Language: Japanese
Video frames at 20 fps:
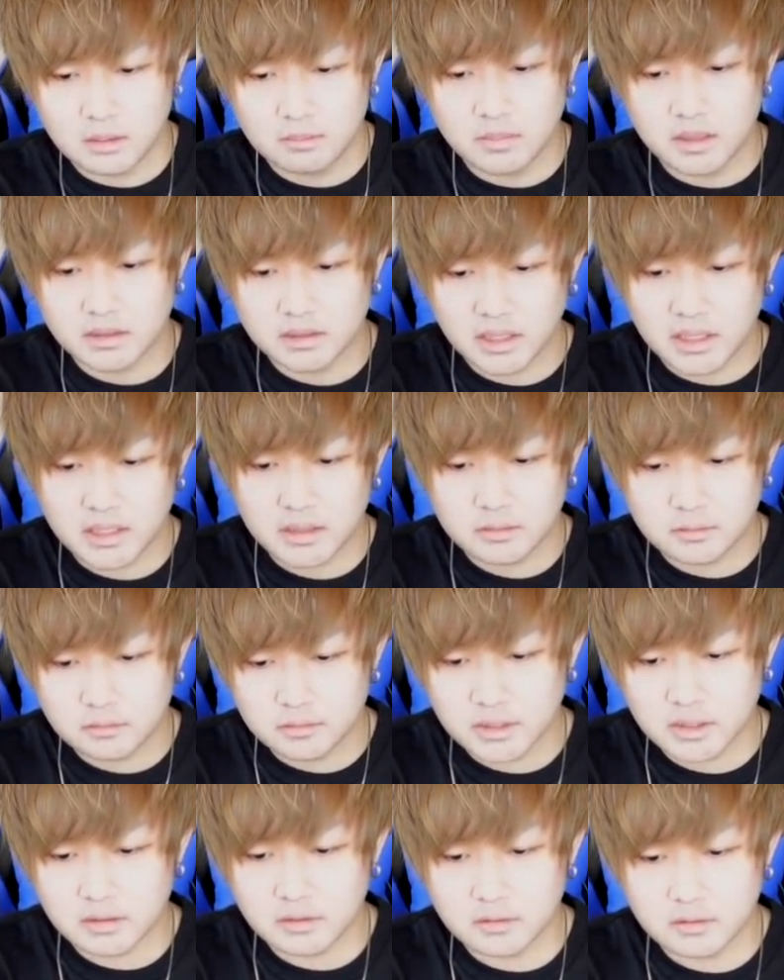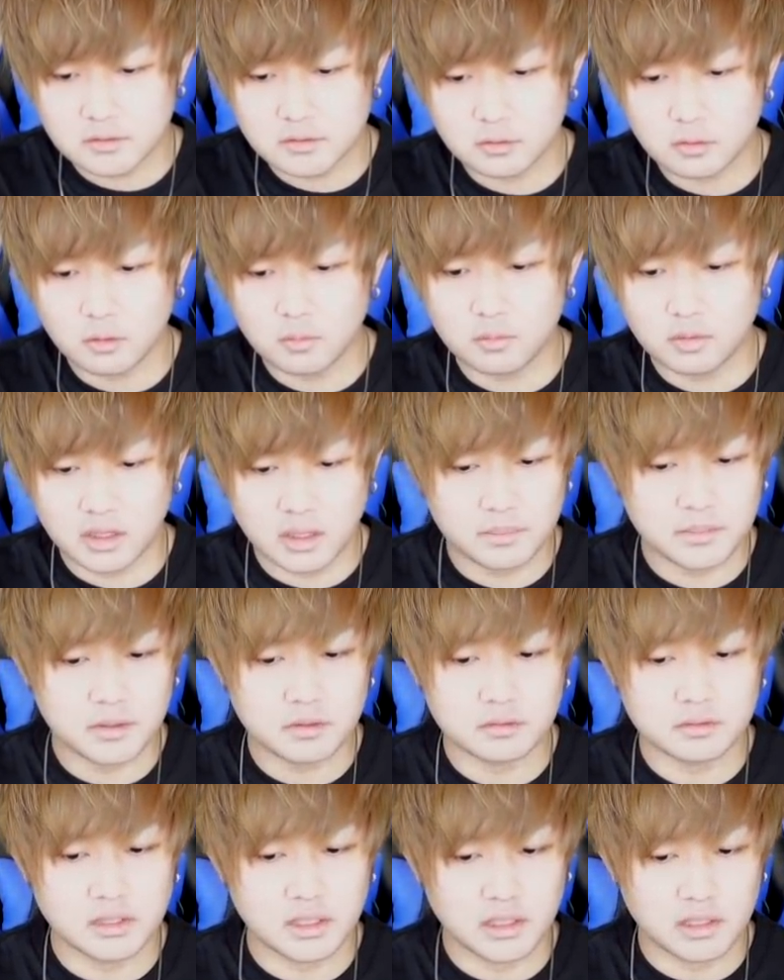まあ、外壁のできる友情コンボが魅
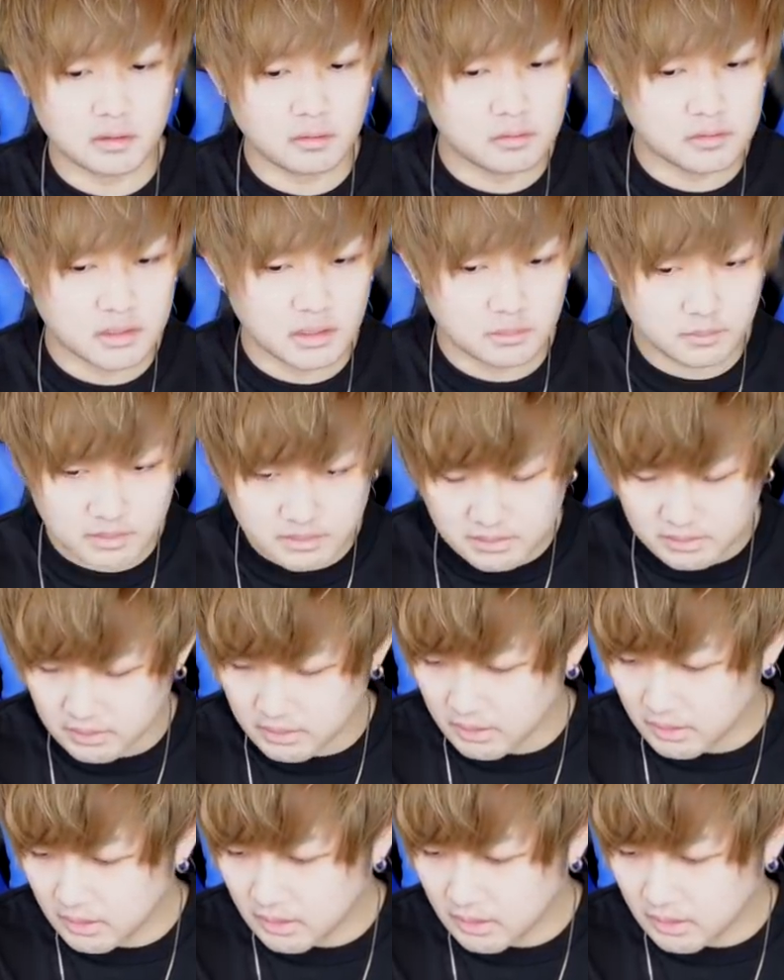力的でございます。